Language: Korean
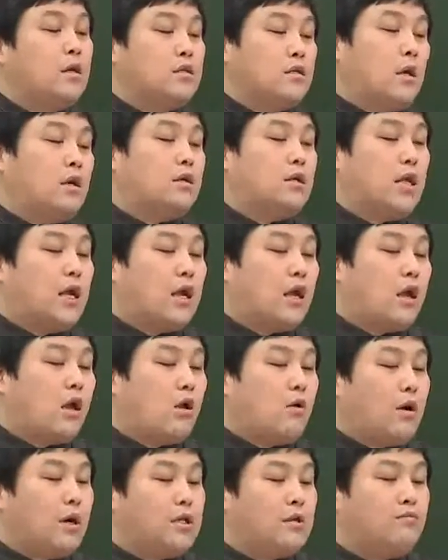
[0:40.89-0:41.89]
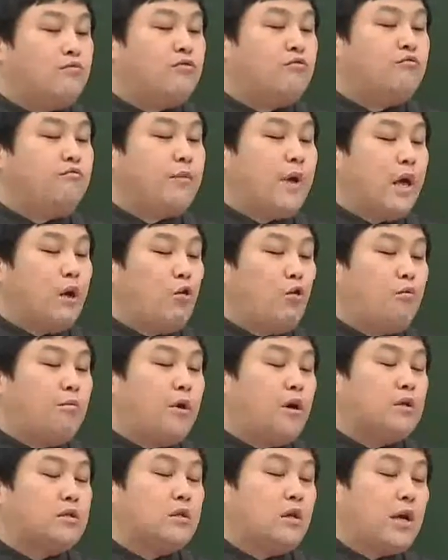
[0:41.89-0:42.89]
선택의 결과는 분배의
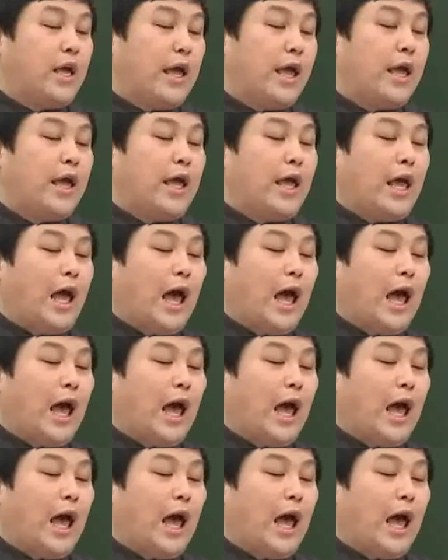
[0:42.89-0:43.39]
공평성에